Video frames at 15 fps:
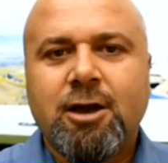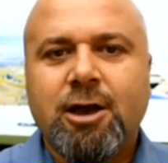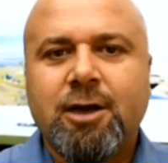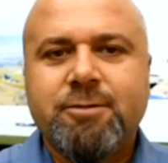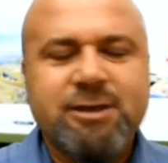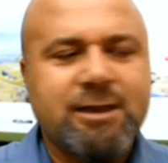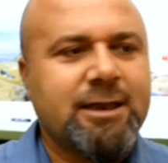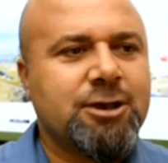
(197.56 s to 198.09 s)
E,
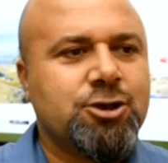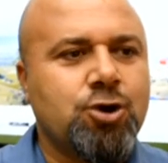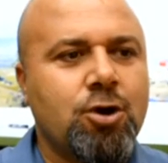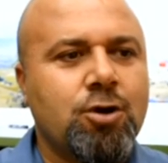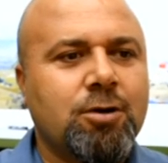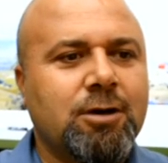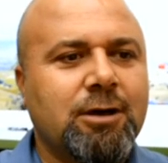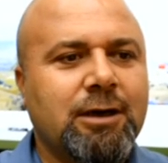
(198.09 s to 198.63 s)
bize de
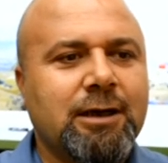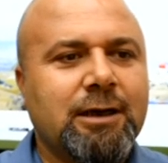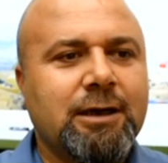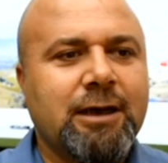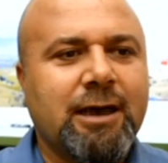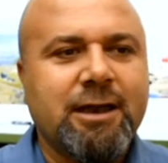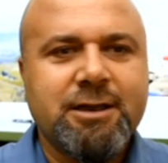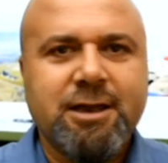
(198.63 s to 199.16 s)
çok
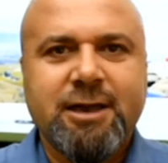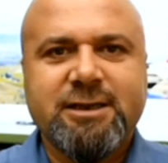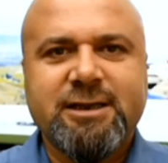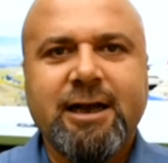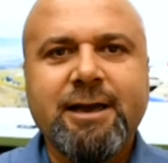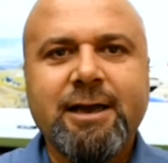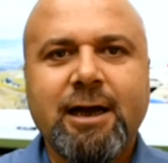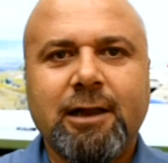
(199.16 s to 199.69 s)

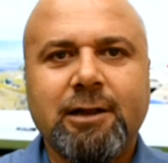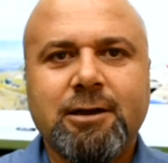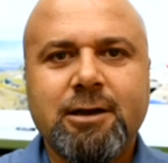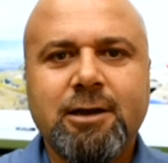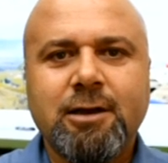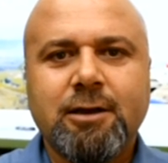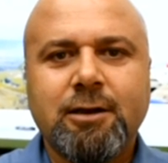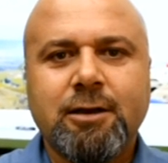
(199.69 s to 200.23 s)
enteresan
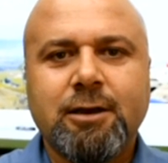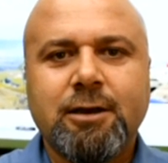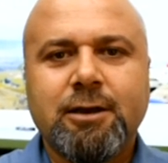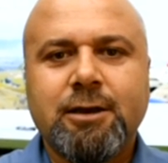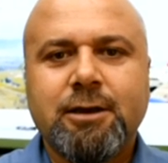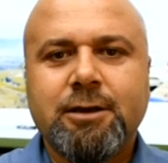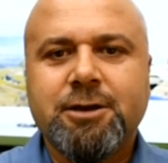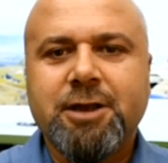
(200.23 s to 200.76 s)
geldi.
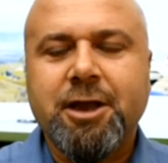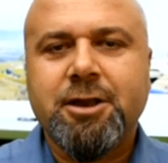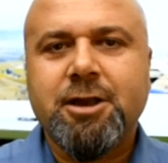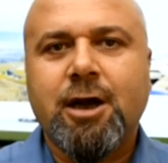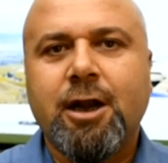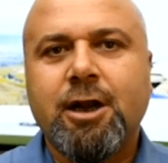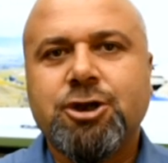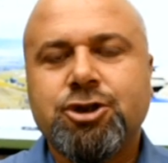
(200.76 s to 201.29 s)

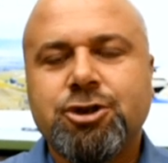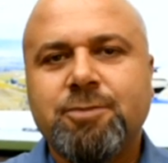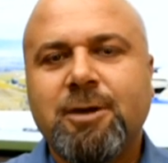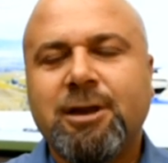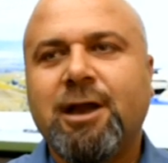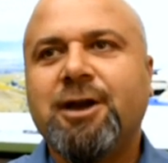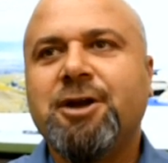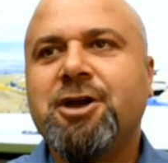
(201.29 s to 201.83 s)
teknik
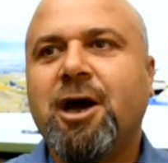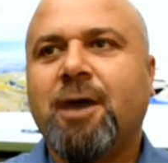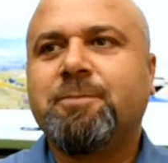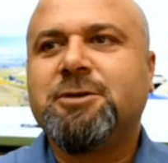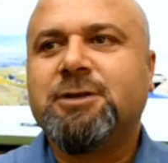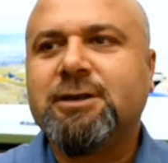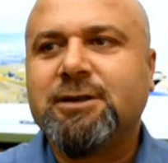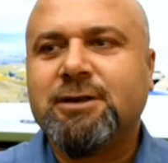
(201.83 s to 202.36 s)
araştırmalarını
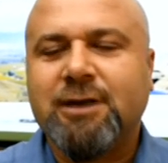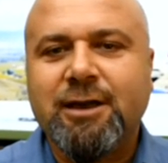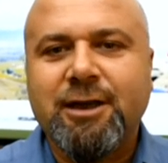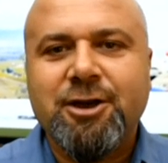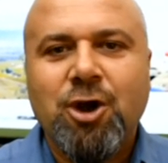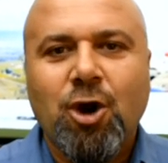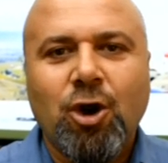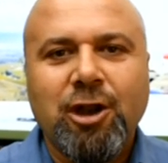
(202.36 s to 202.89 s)
yaptık.
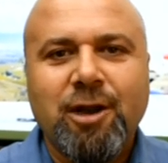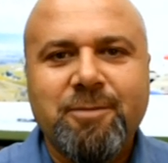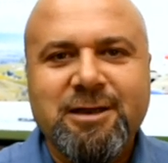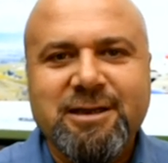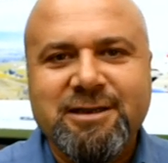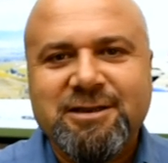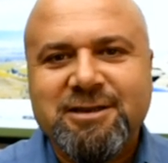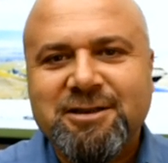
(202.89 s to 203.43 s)
ne
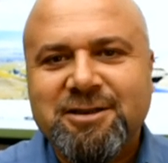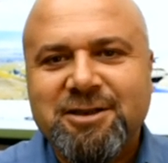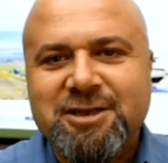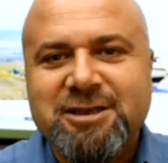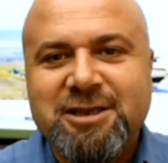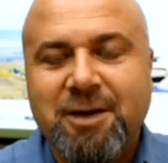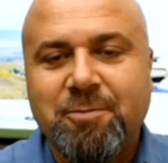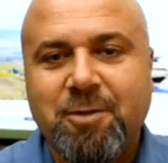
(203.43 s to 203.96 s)
olabilir,
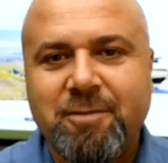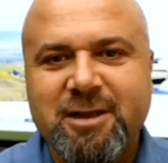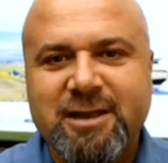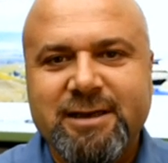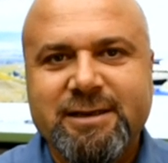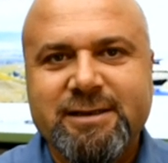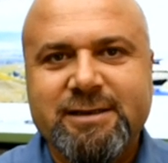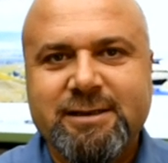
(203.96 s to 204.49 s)
nasıl
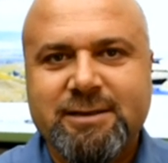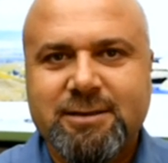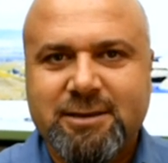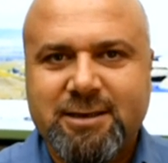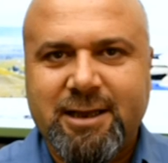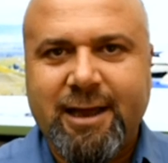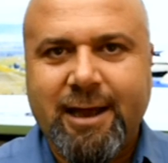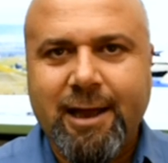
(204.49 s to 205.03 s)
yapabiliriz
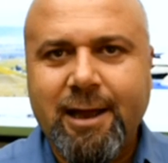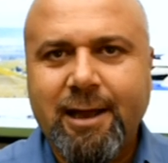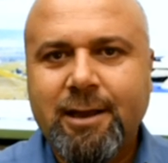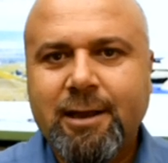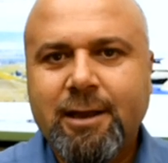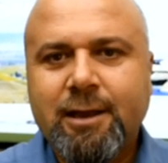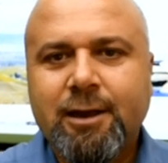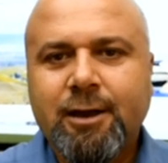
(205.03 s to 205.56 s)
diye.
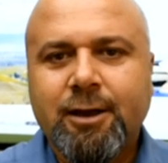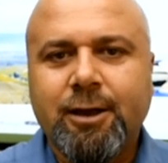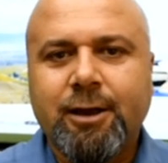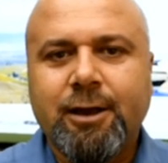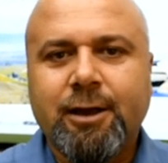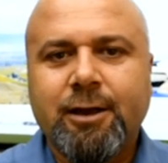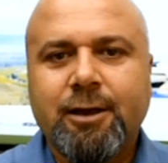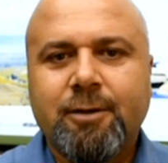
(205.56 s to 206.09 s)

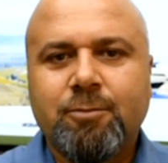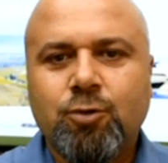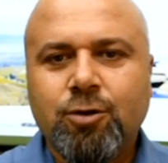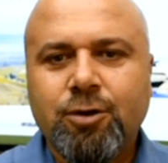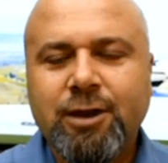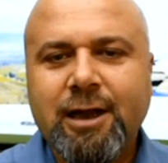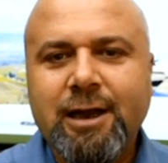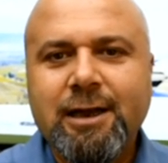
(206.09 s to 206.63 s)

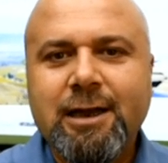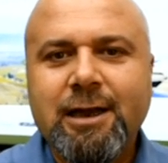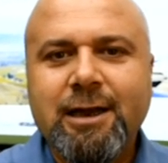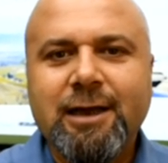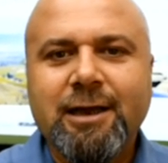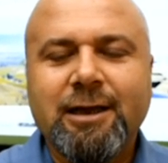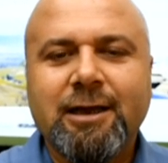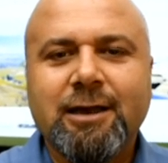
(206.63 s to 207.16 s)
bununla
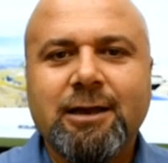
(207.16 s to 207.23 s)
ilgili